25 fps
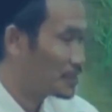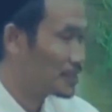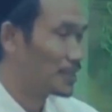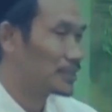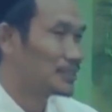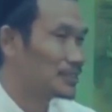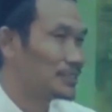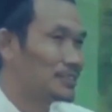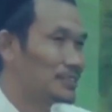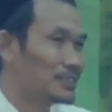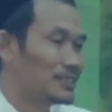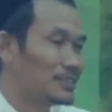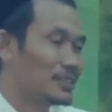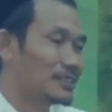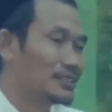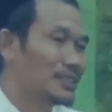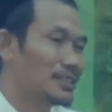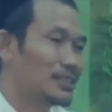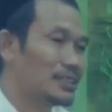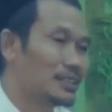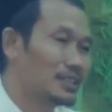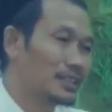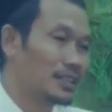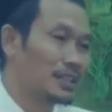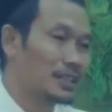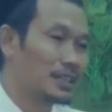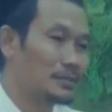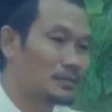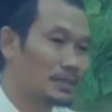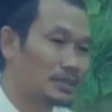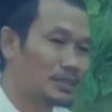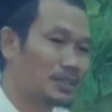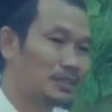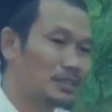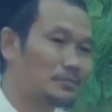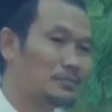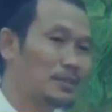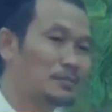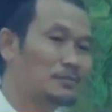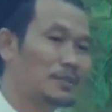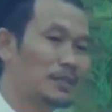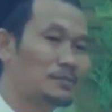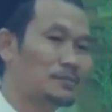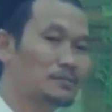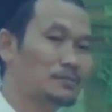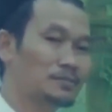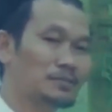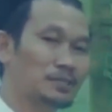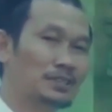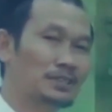Singkat cerita, saking keramatnya Imam
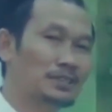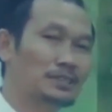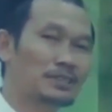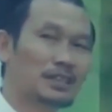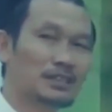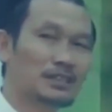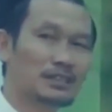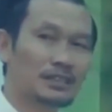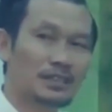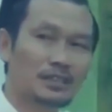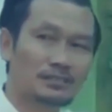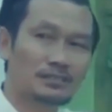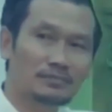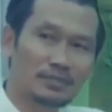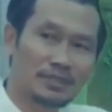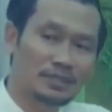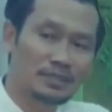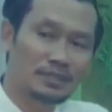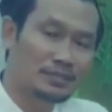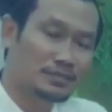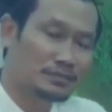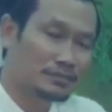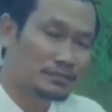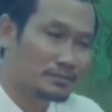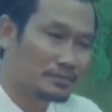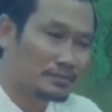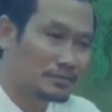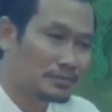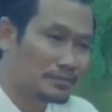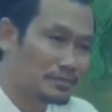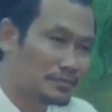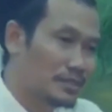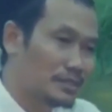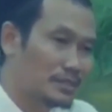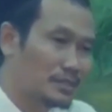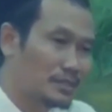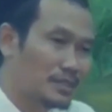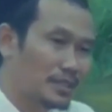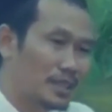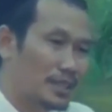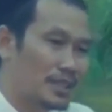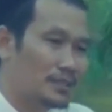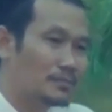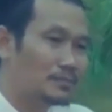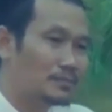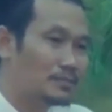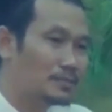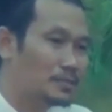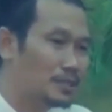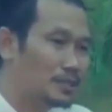Amudi kata Allah, ya
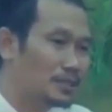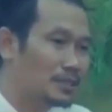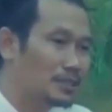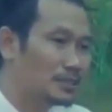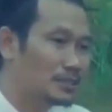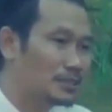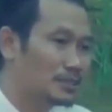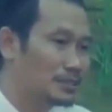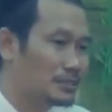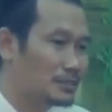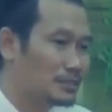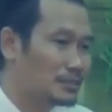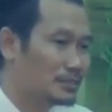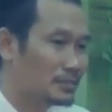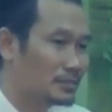Amudi